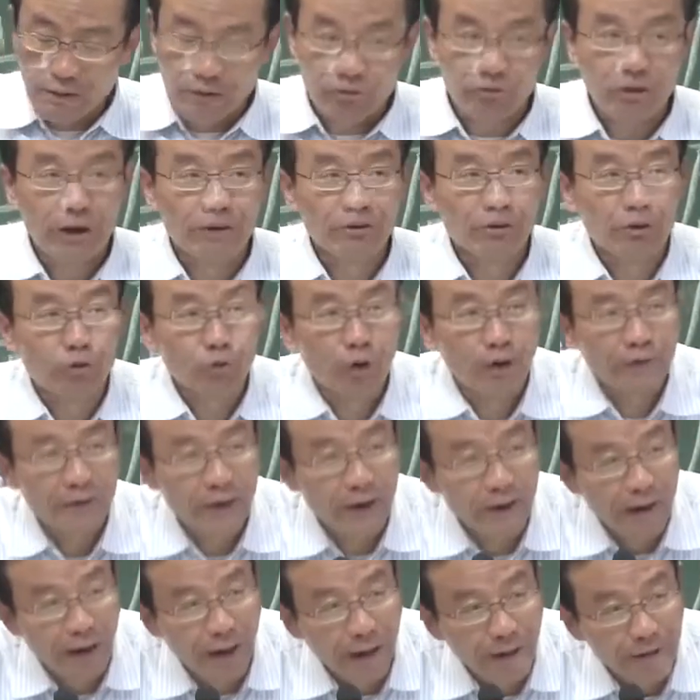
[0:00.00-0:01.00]
三十多
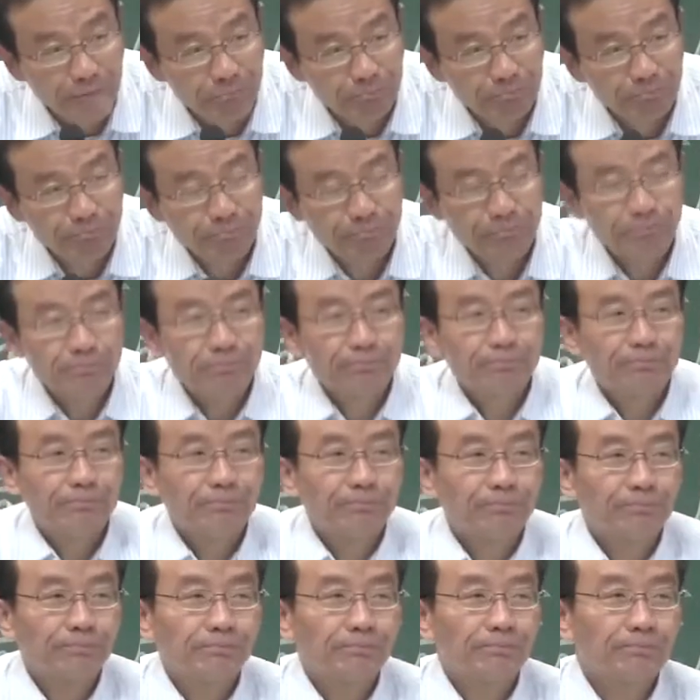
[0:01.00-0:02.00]
年来，
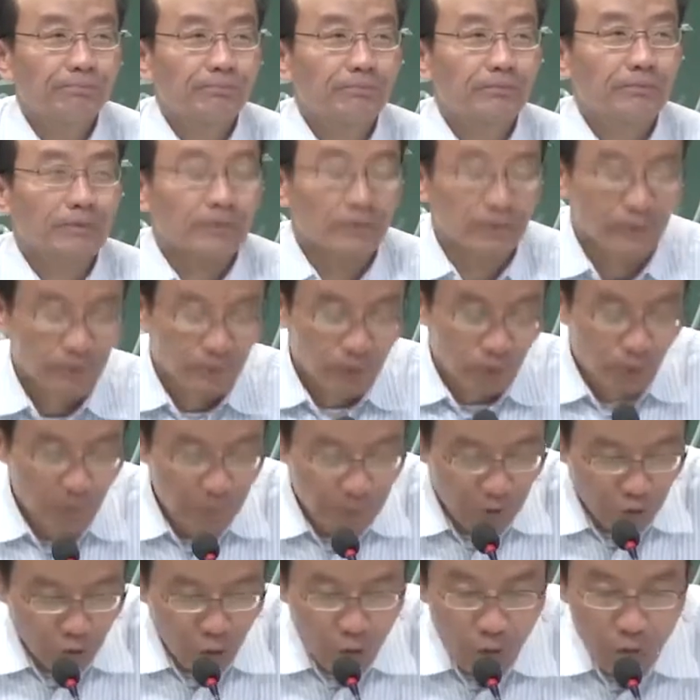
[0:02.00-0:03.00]
我
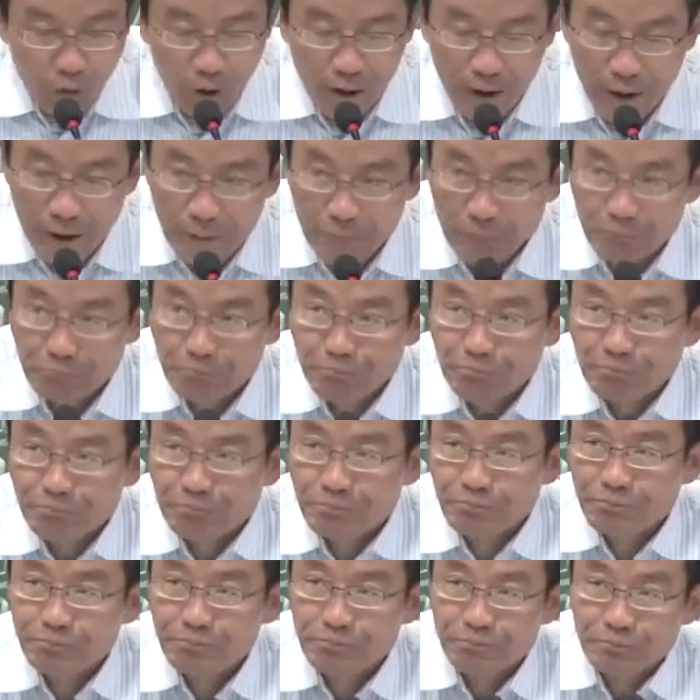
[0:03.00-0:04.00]
们中国人
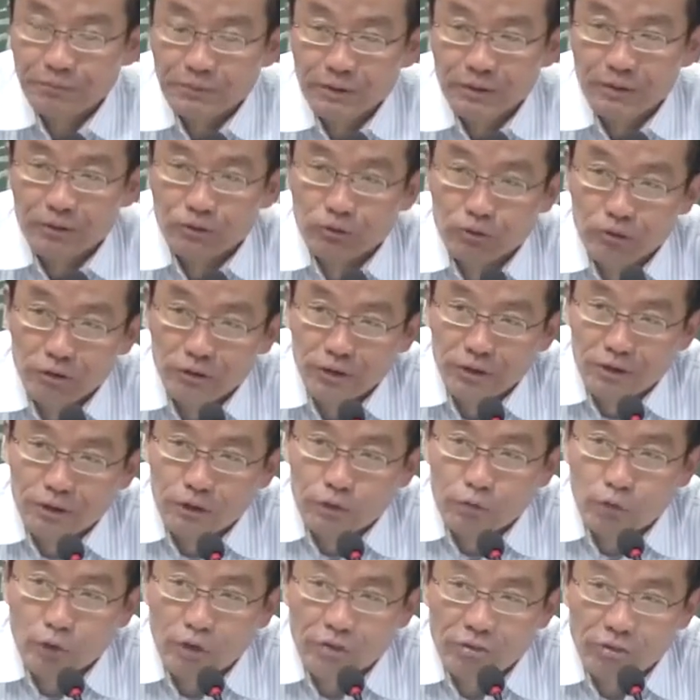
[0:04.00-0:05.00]
努力
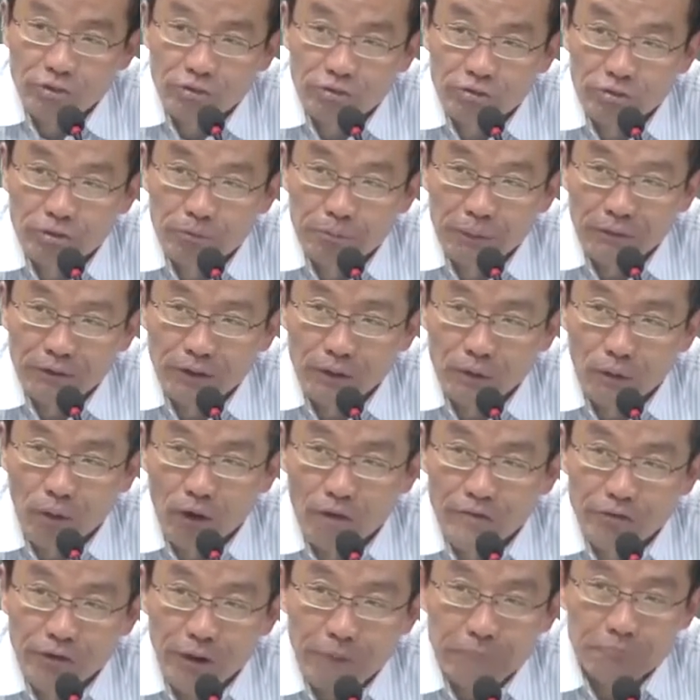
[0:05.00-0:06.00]
地学习资本的
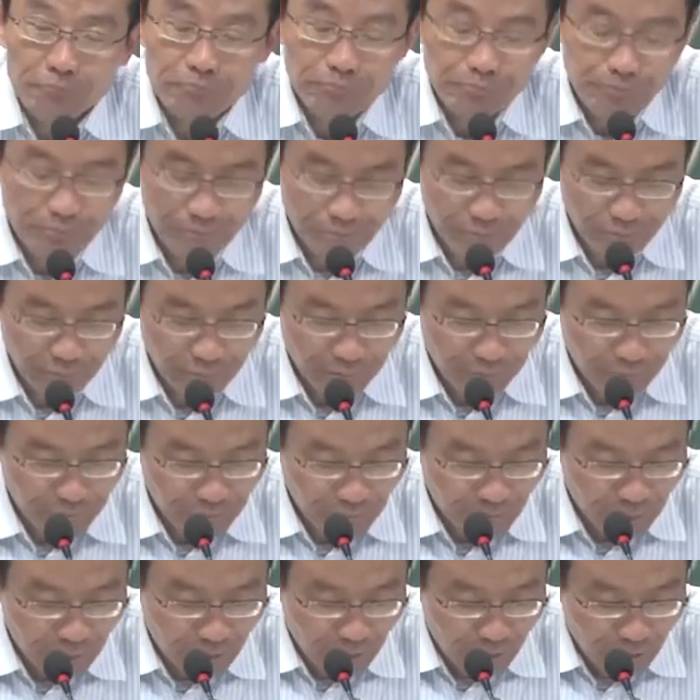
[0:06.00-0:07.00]
逻辑，
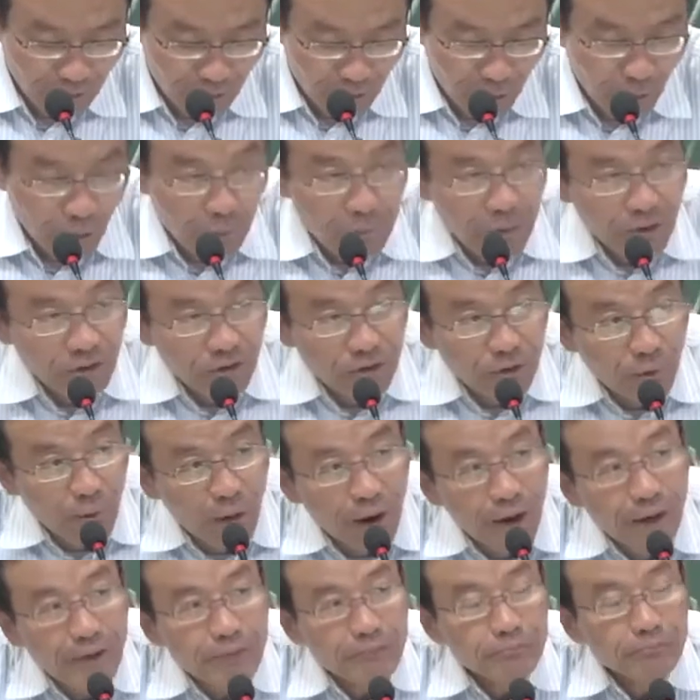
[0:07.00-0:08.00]
我们以
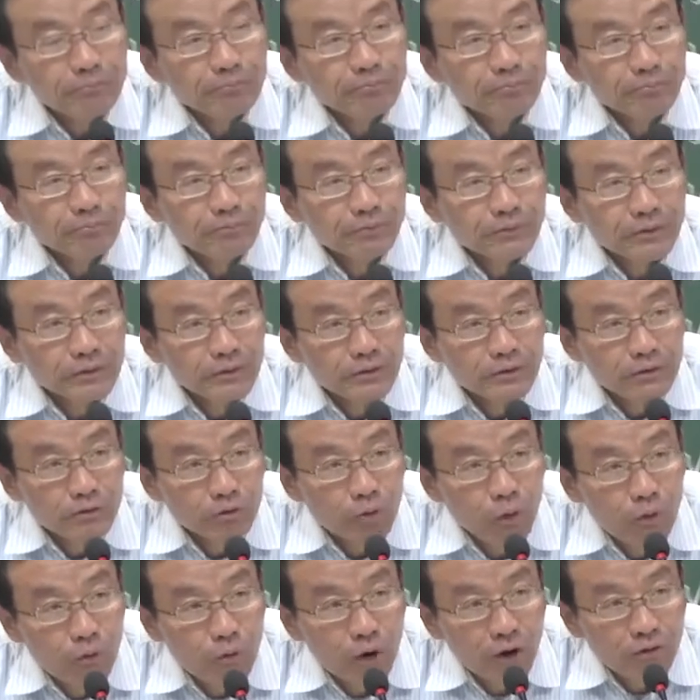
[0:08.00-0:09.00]
为
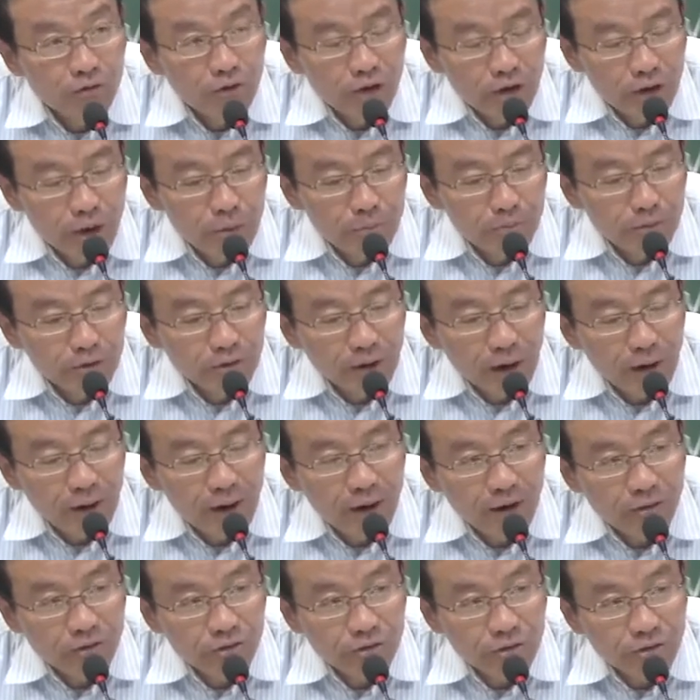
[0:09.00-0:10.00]
通过进一步的
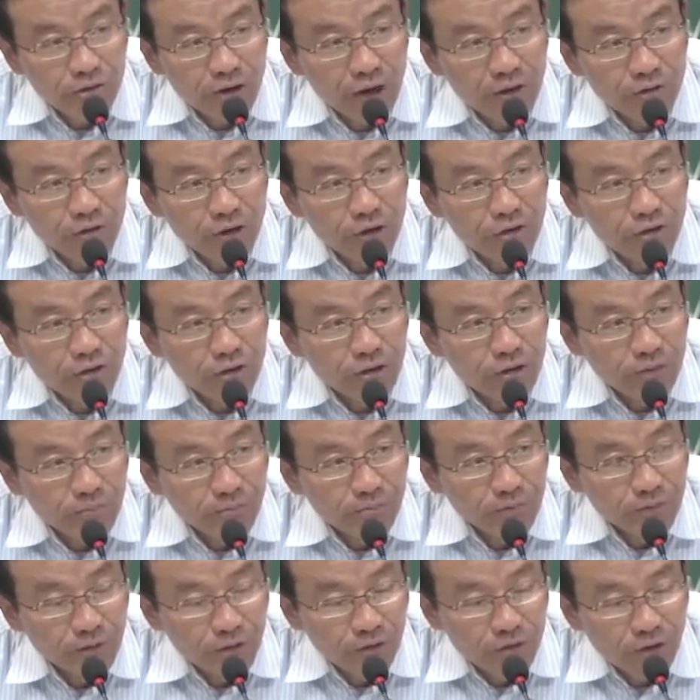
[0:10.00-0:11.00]
让市场经
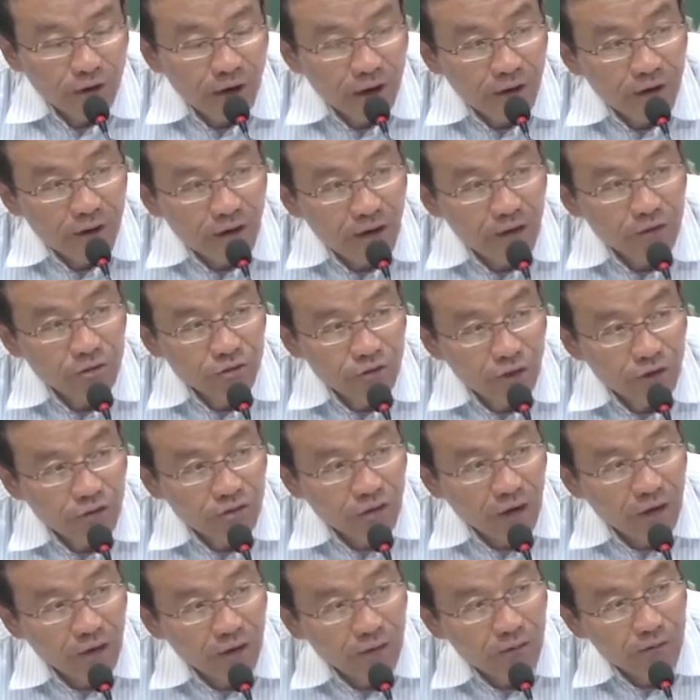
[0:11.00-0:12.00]
济健康、正
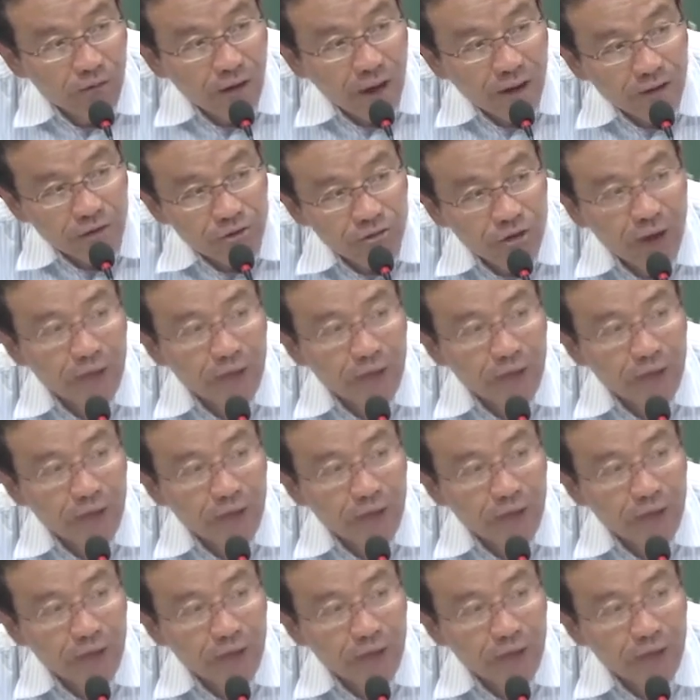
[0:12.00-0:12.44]
常和完